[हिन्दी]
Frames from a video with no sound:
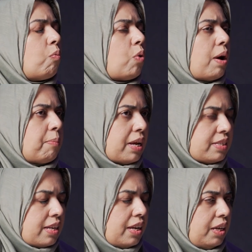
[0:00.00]
वो
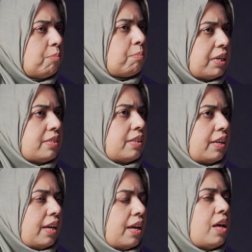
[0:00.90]
बासानी पढ़
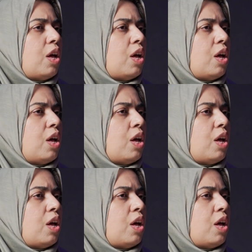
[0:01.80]
सकें